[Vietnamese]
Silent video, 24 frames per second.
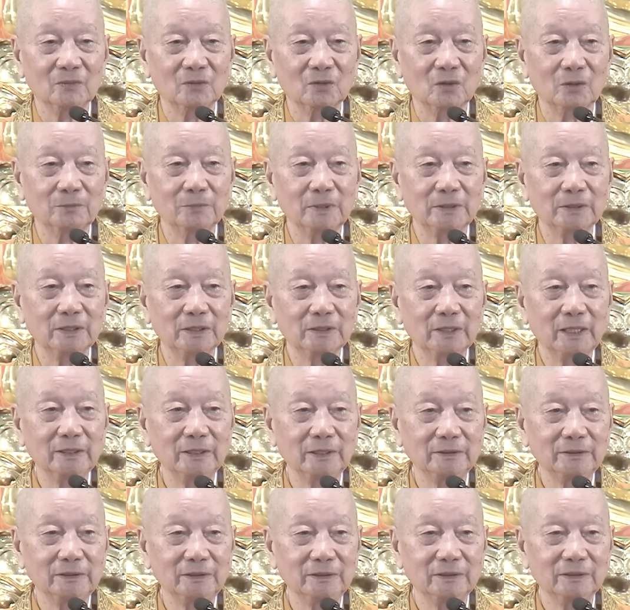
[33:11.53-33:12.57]
Còn mình ở đây
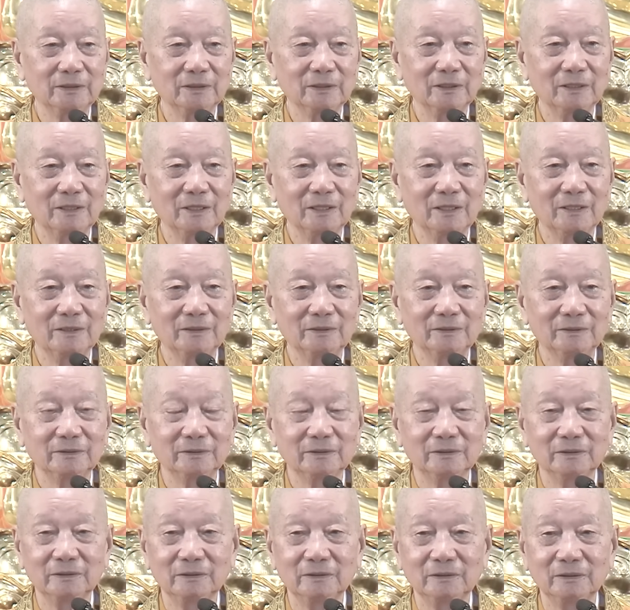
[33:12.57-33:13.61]
là gì?
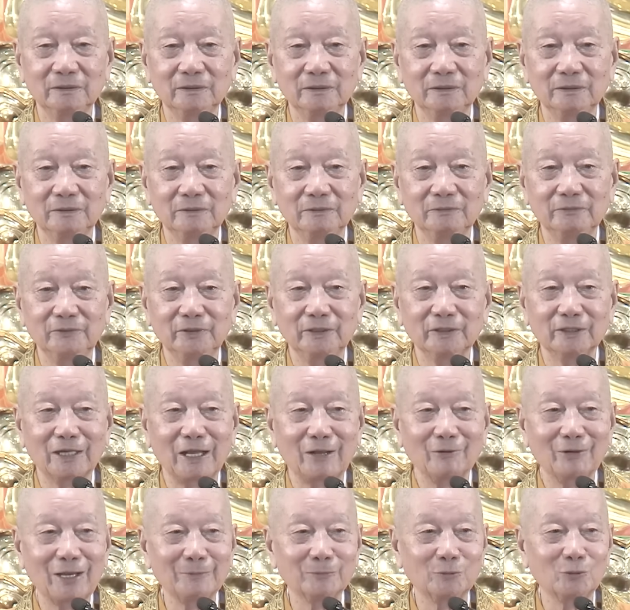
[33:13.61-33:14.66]
Việc
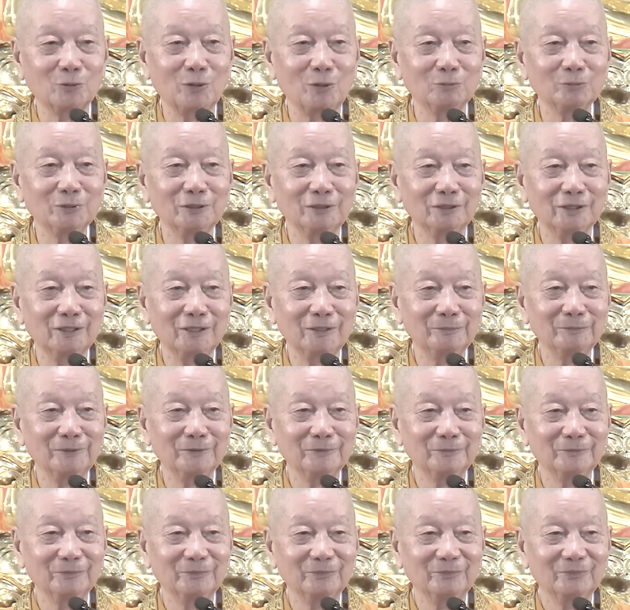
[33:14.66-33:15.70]
nào làm cũng không được hết, phải
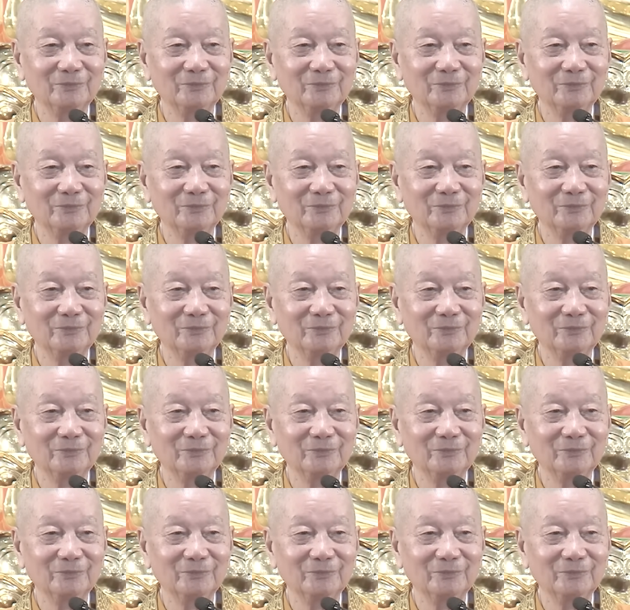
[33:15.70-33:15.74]
không?